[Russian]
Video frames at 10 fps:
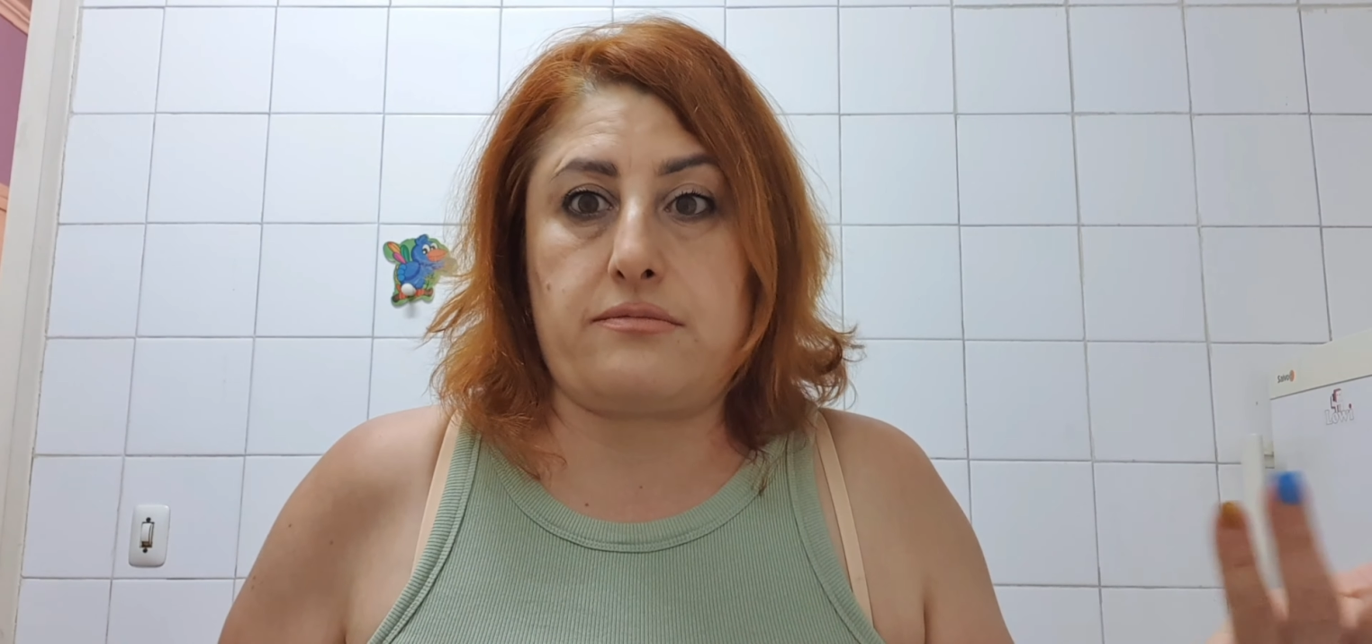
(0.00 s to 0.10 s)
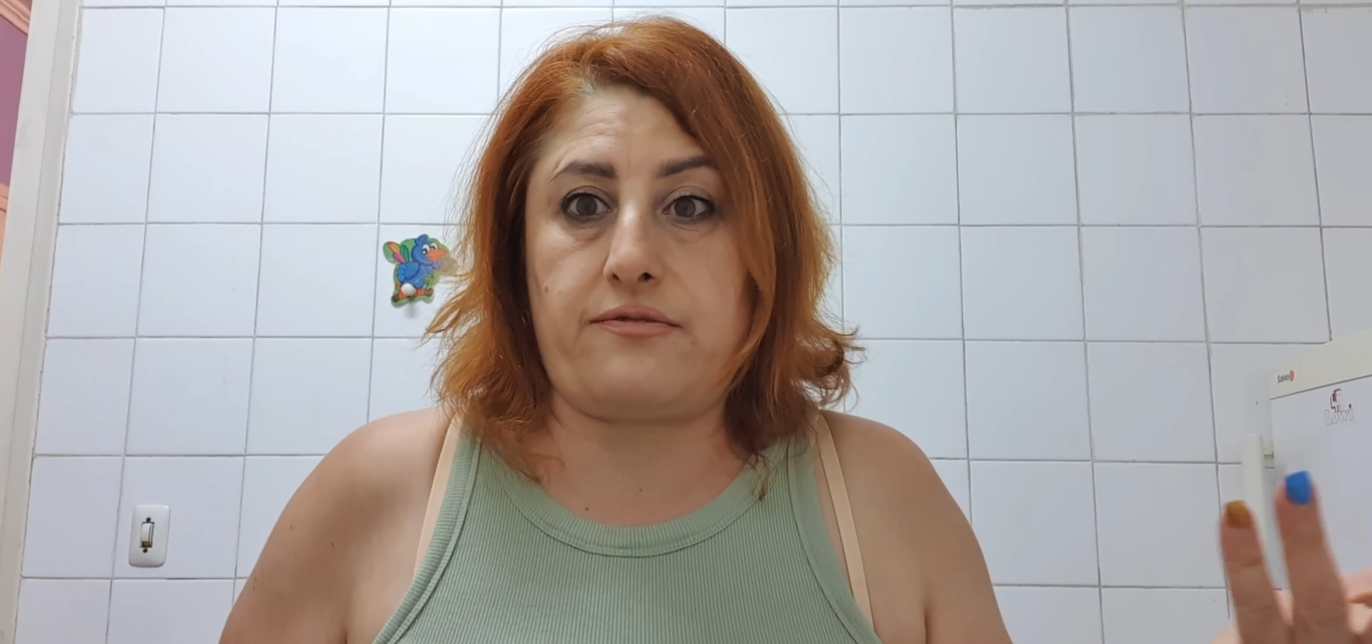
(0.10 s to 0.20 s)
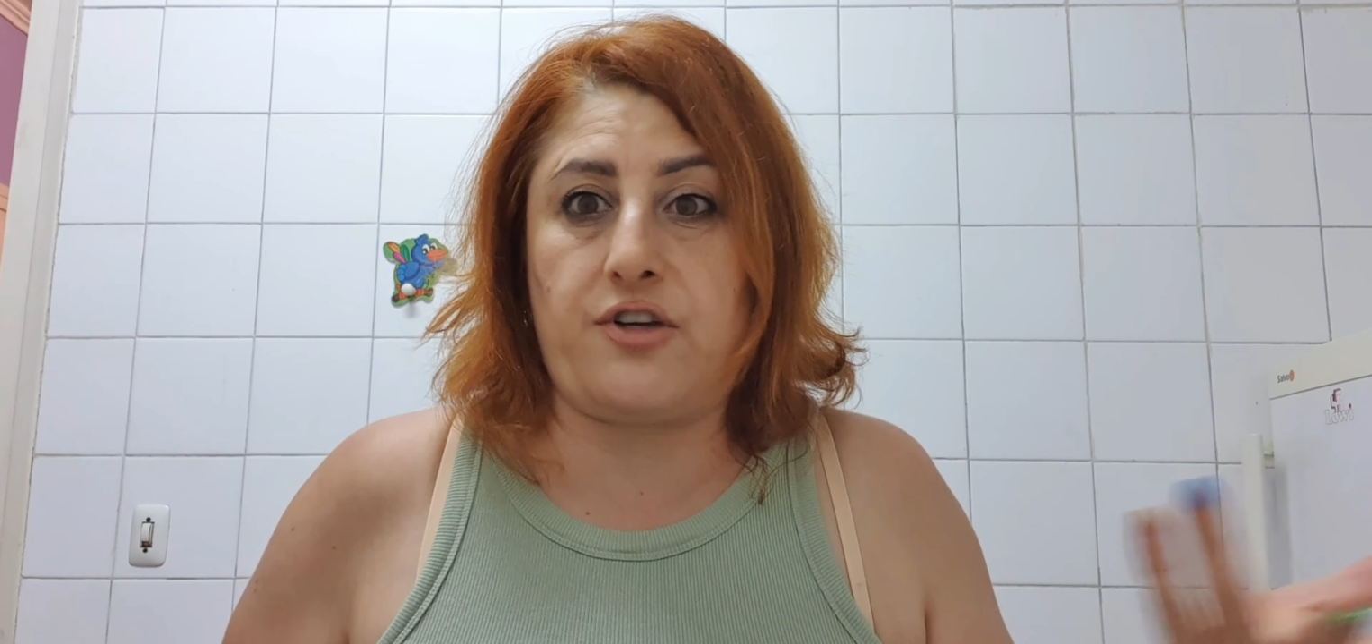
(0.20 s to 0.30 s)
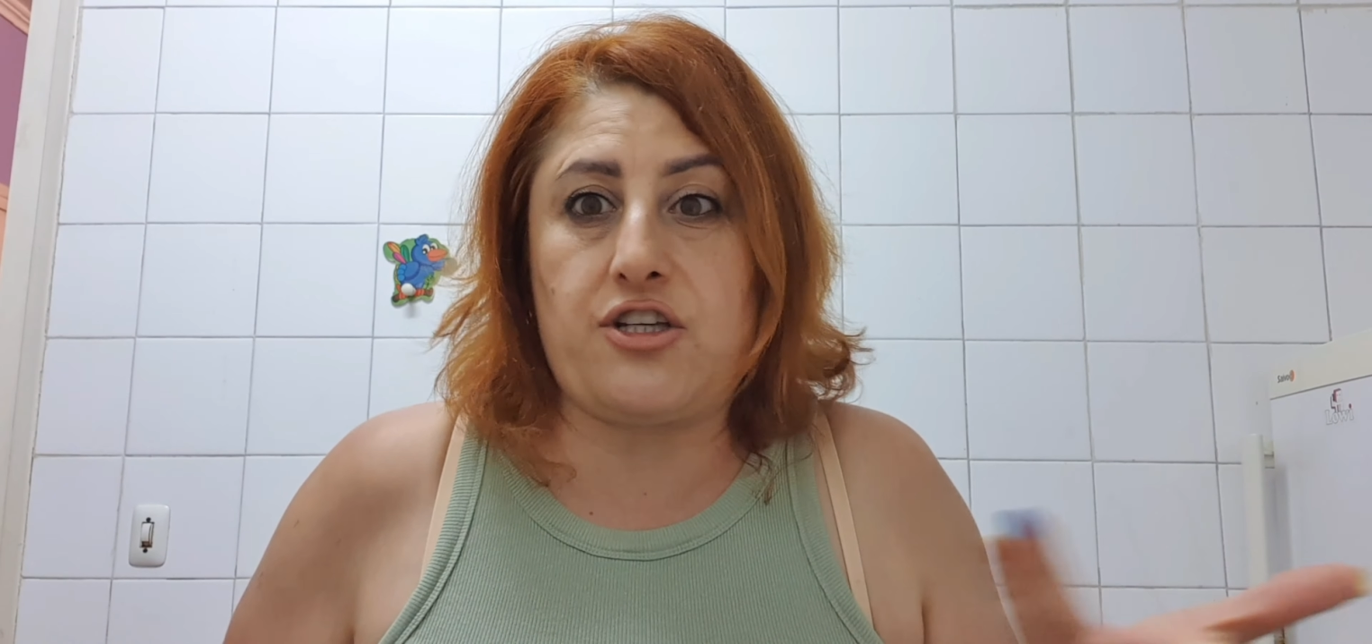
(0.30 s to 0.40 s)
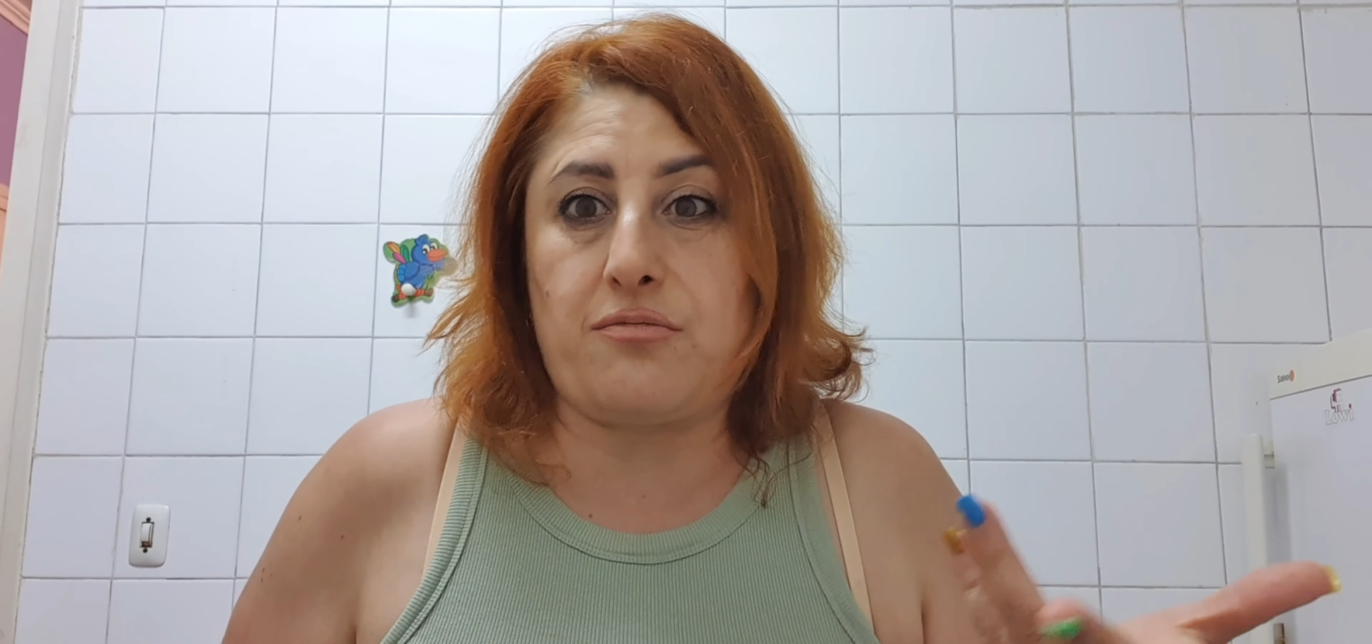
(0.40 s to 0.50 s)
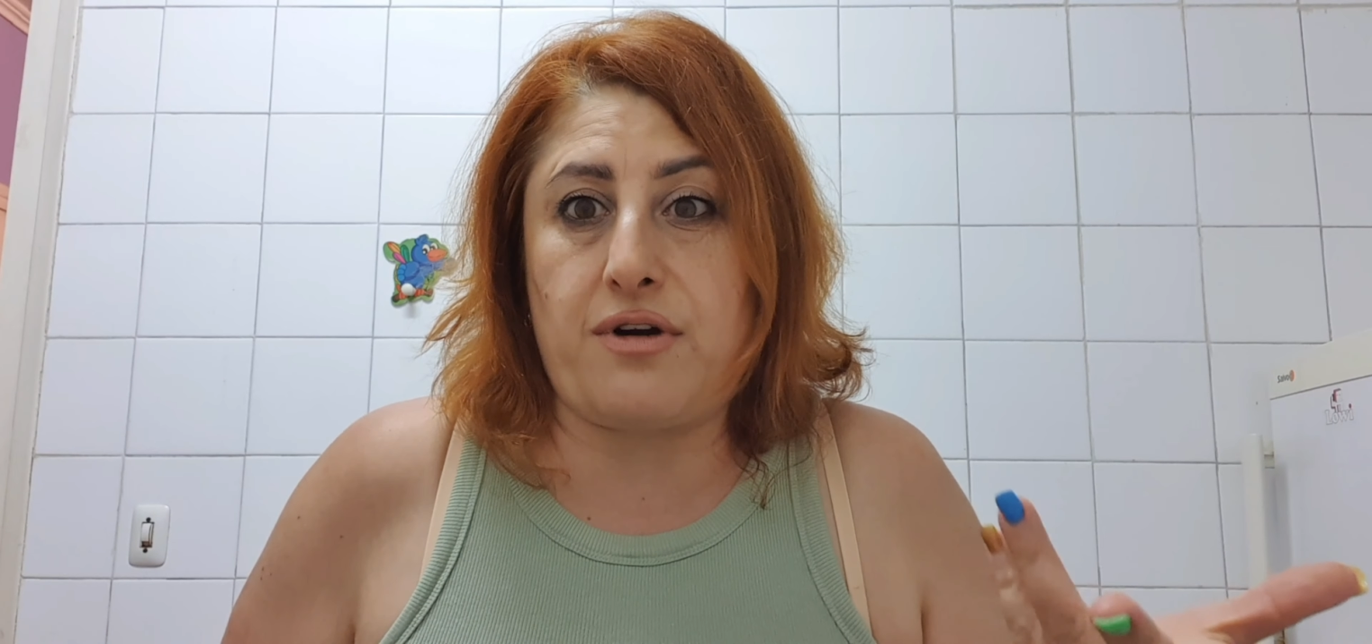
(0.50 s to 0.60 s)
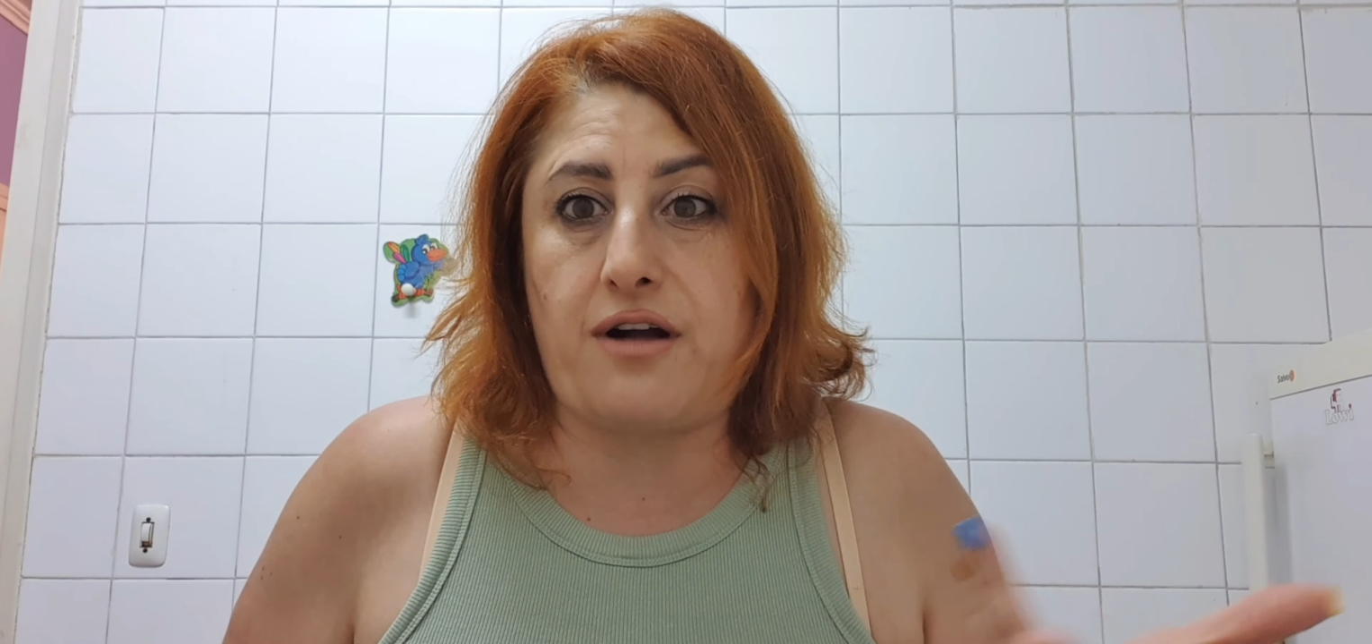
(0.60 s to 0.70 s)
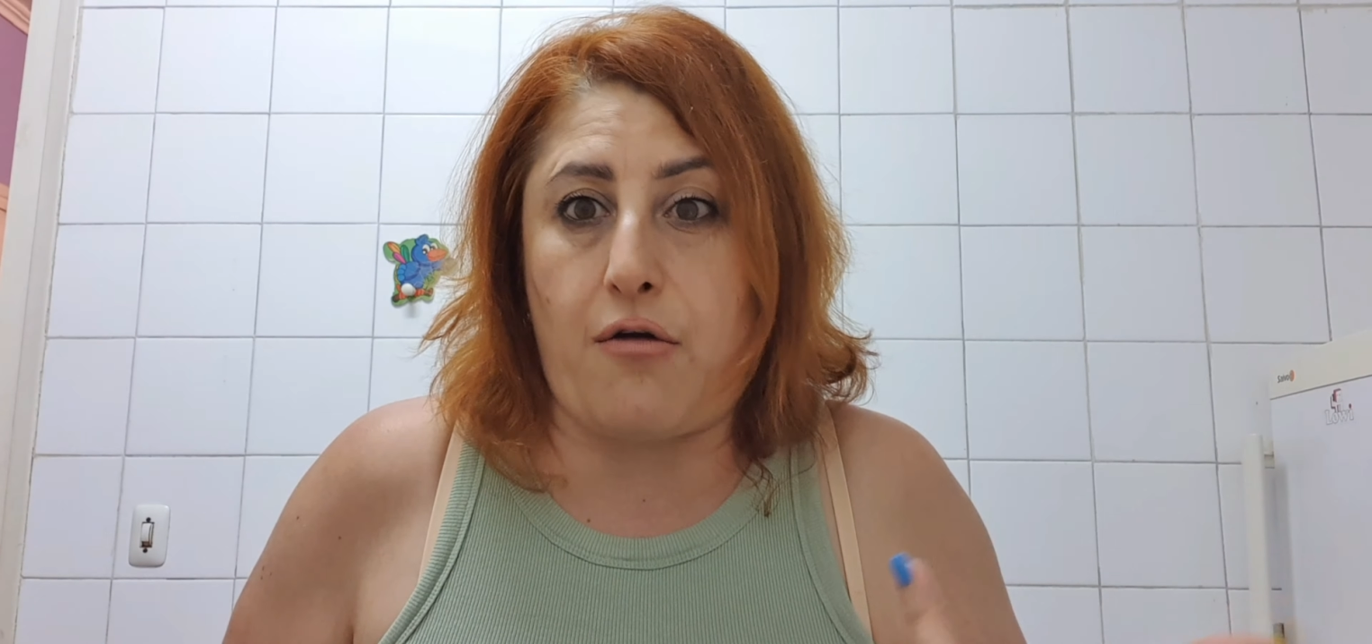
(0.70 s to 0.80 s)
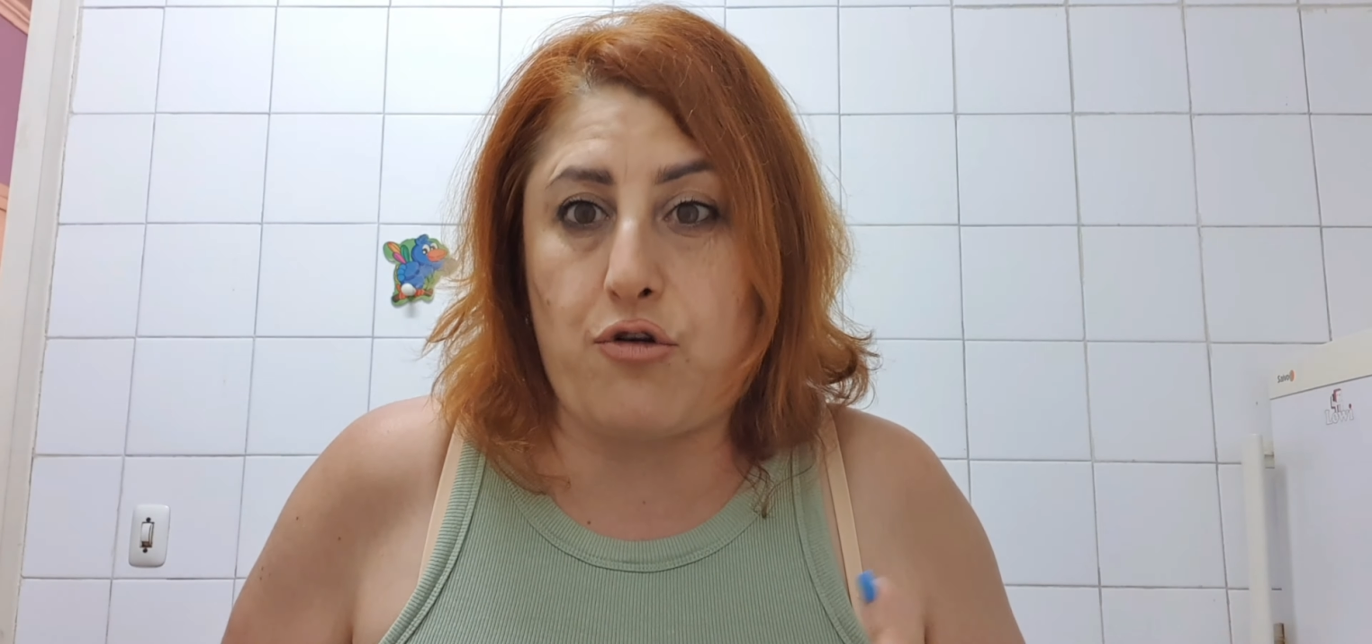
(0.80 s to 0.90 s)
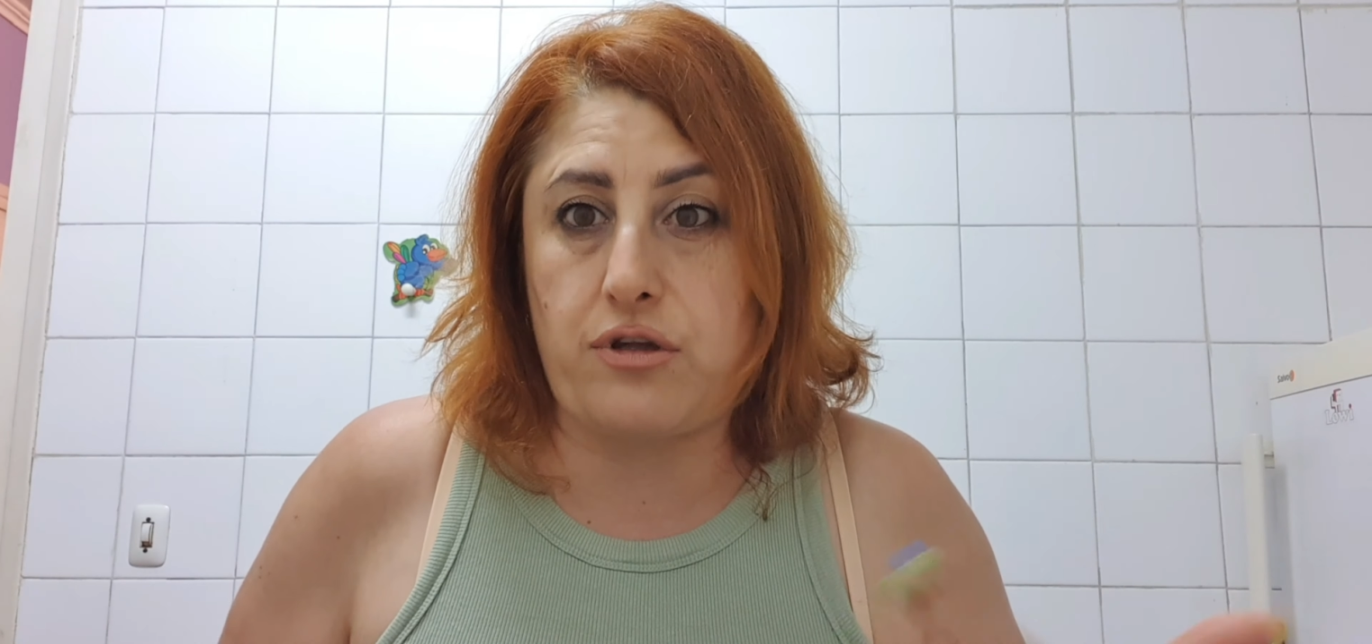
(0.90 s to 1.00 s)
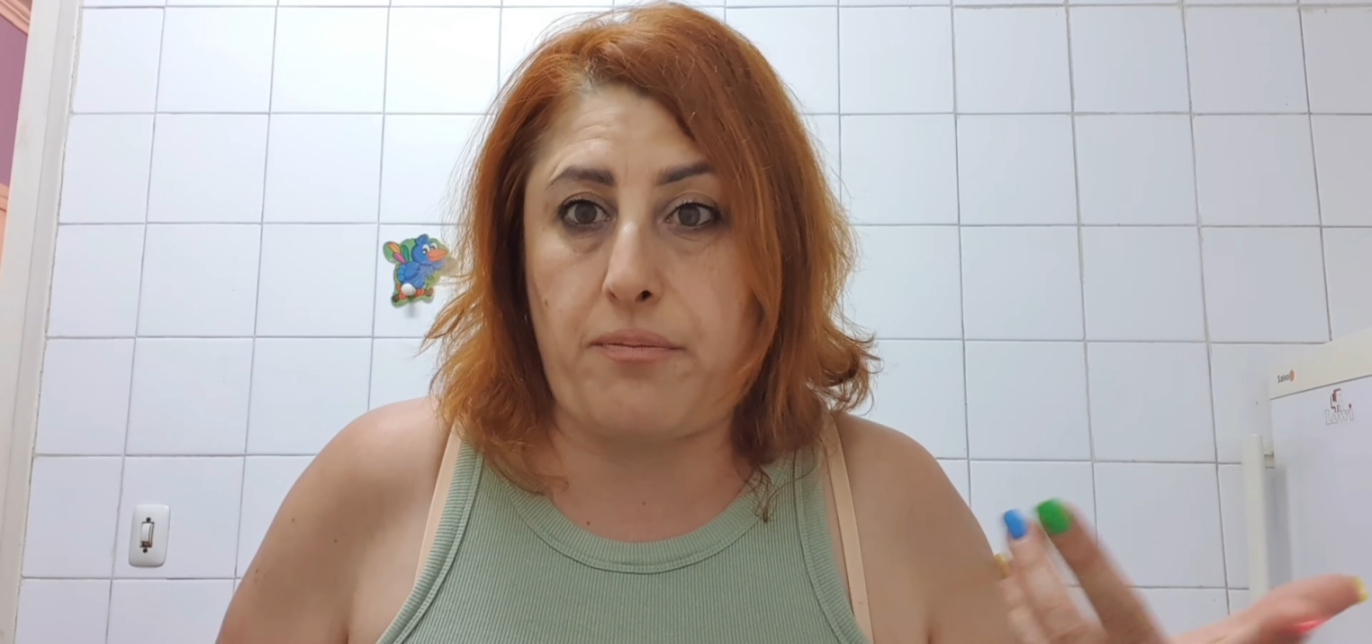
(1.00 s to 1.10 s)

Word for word: видимо, кого-то